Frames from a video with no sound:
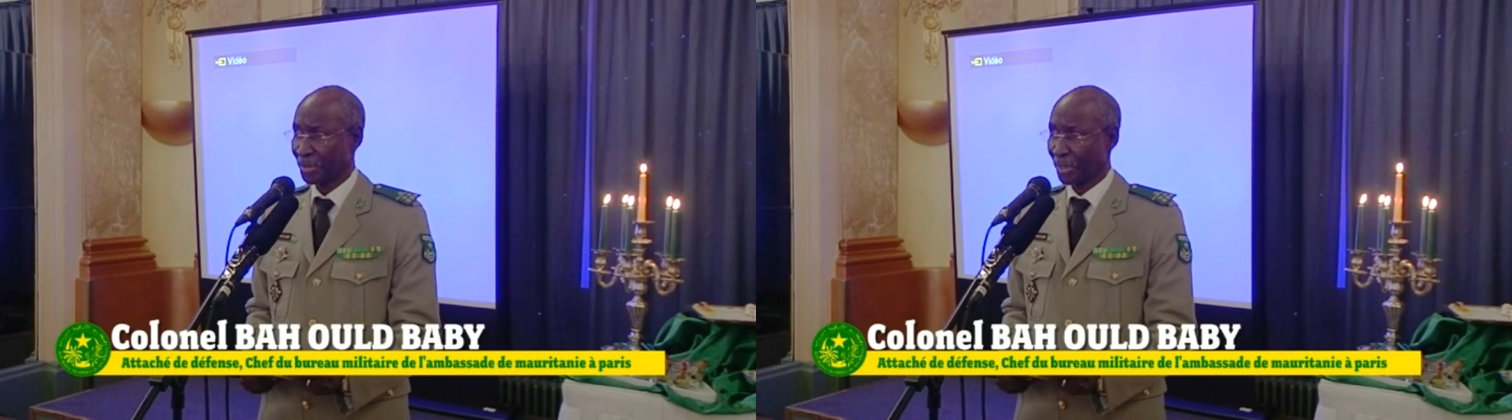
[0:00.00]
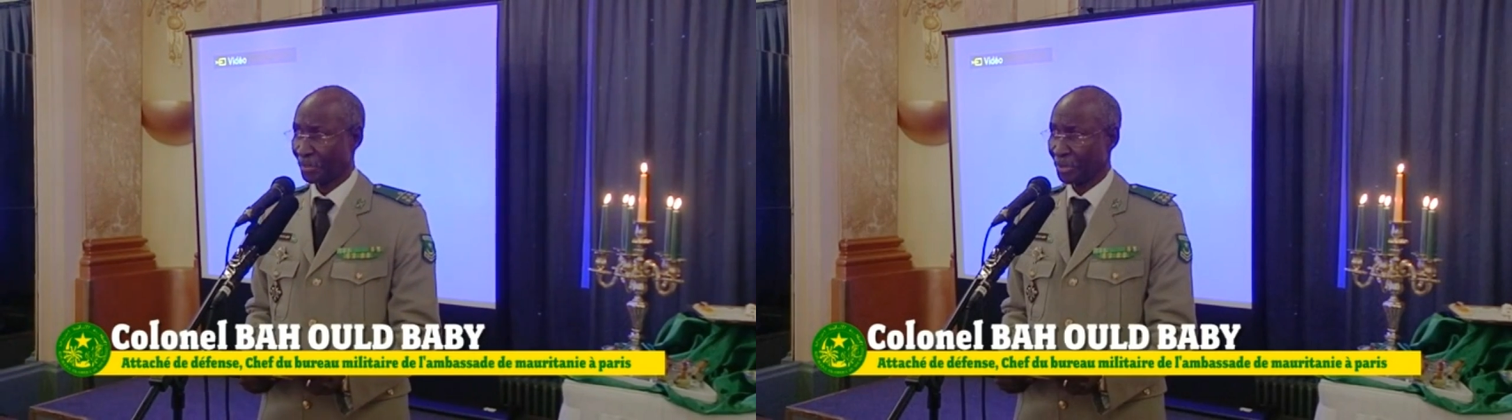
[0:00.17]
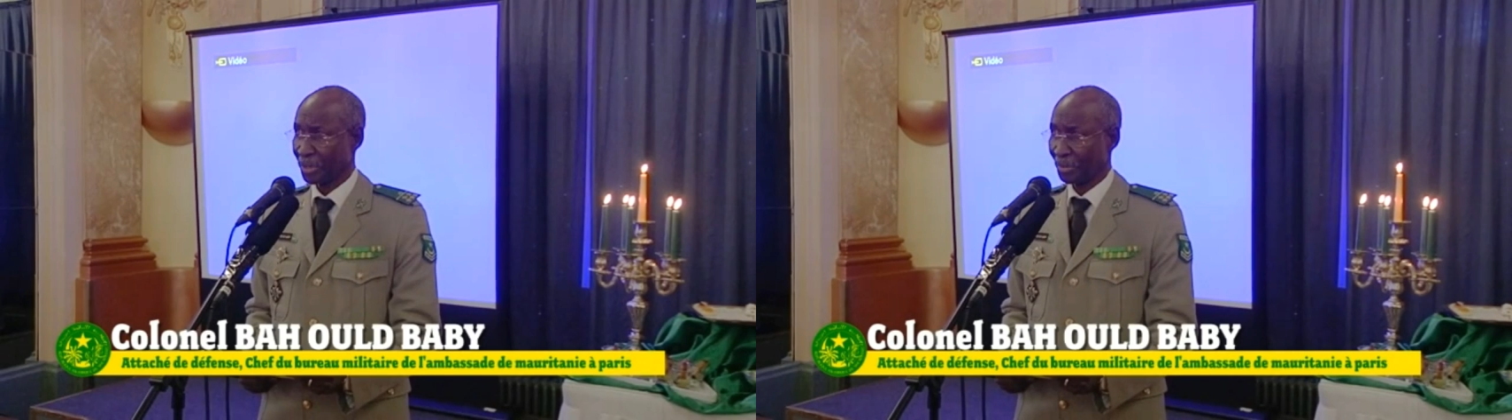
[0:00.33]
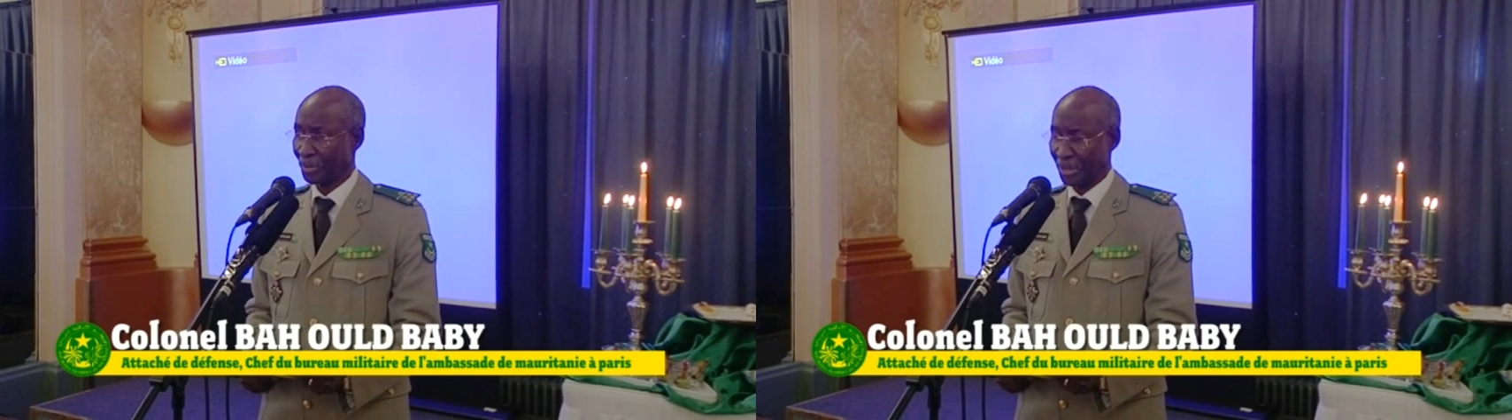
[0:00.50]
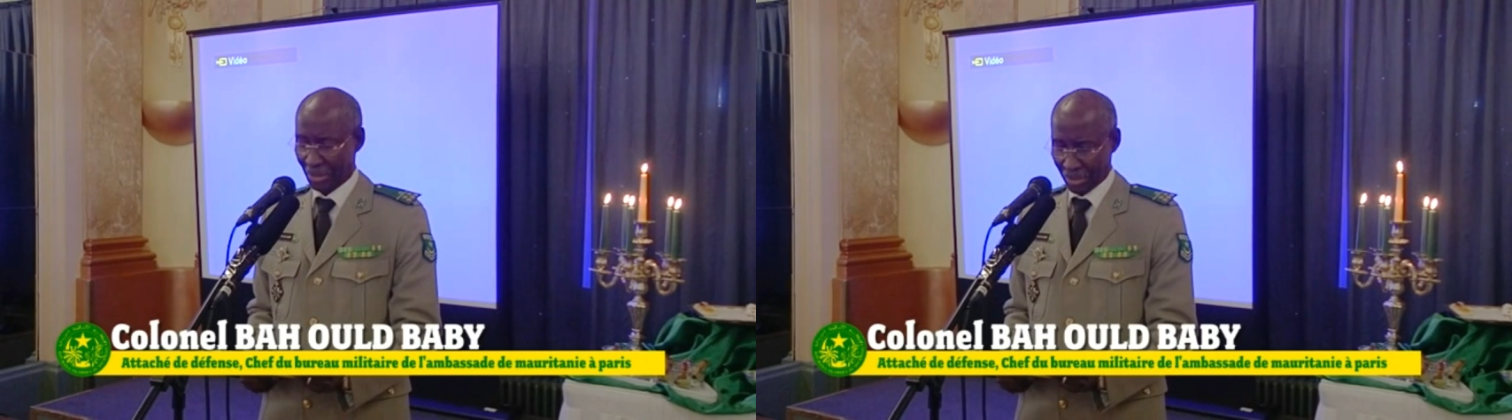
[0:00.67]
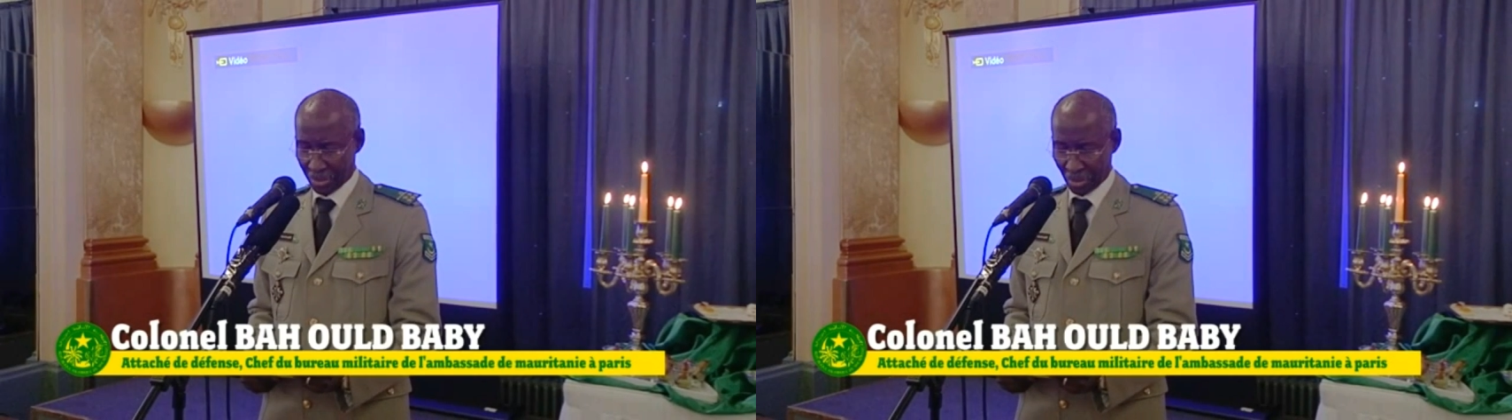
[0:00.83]
islamique de
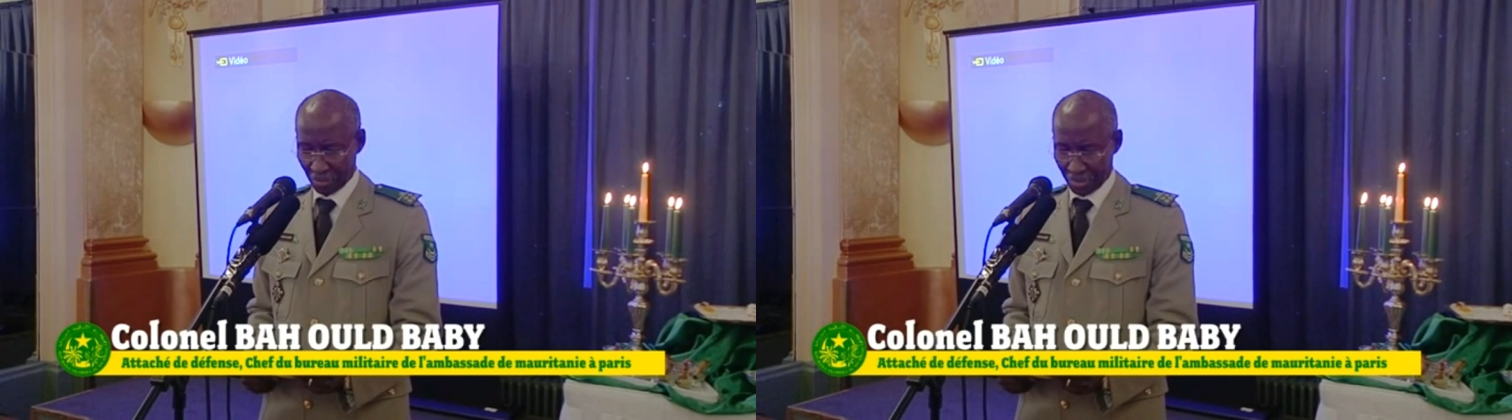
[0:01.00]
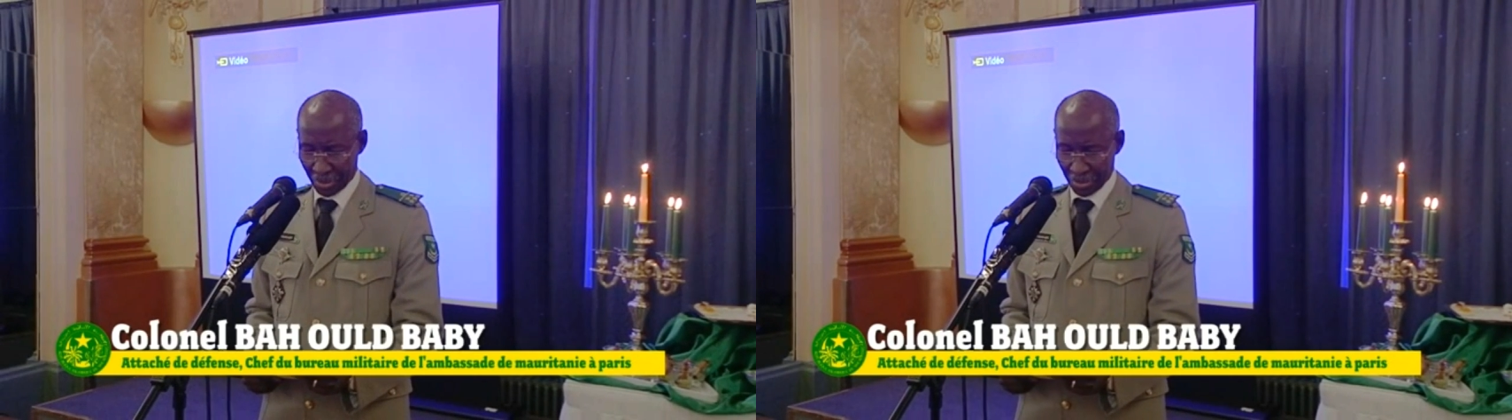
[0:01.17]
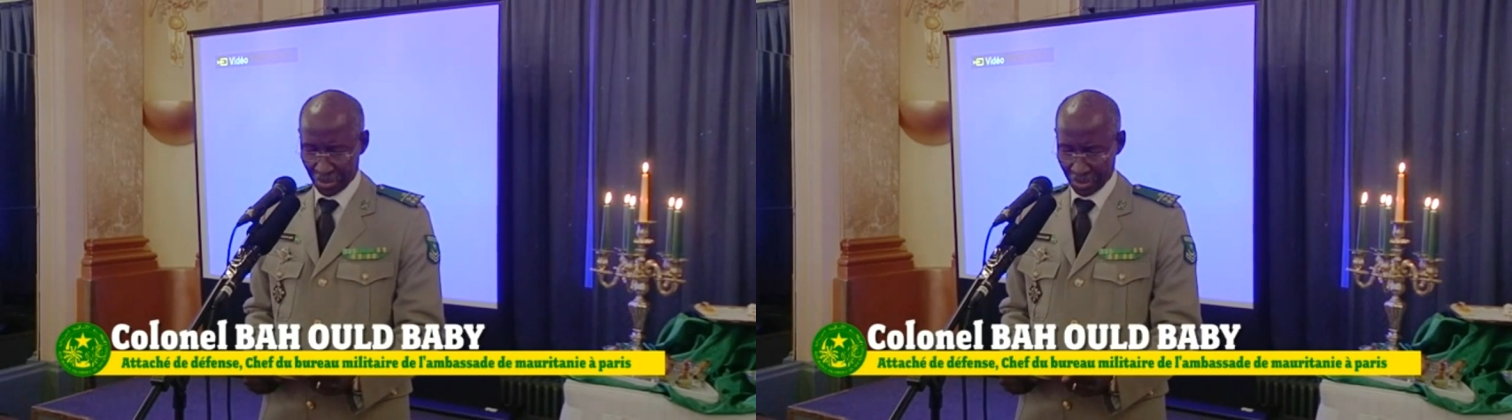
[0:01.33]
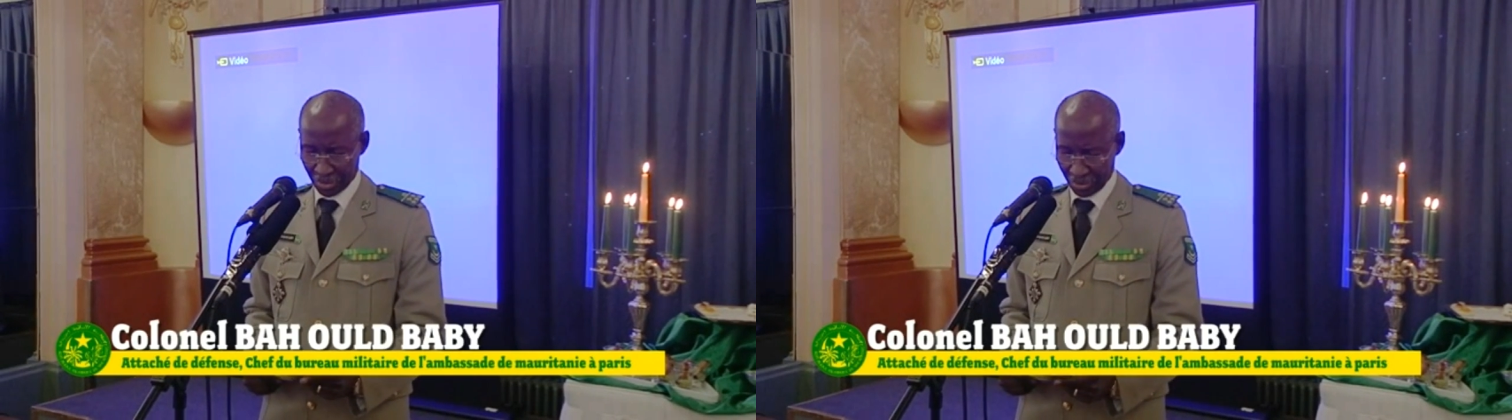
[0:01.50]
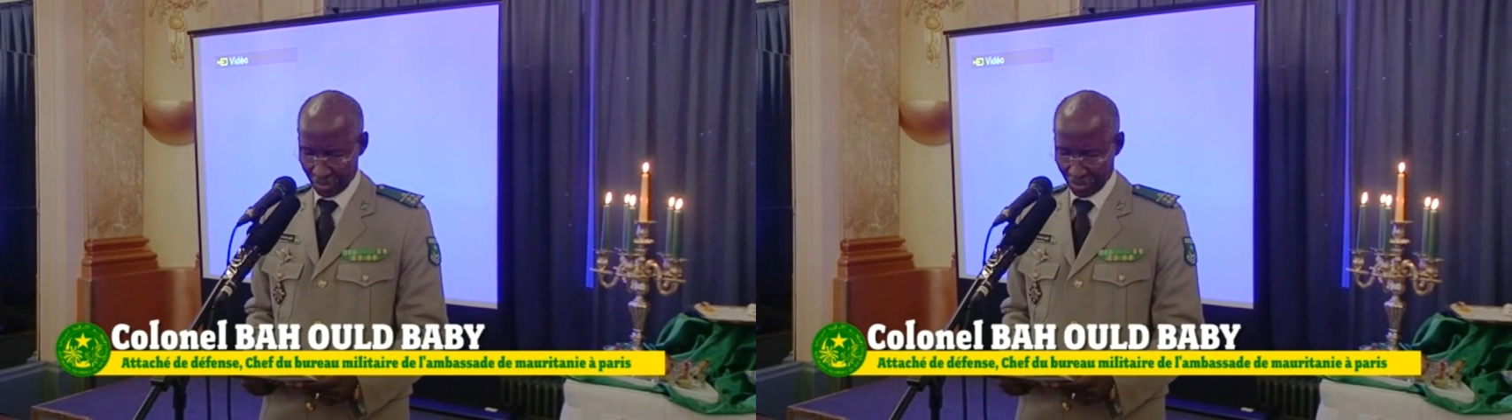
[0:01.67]
Mauritanie à Paris,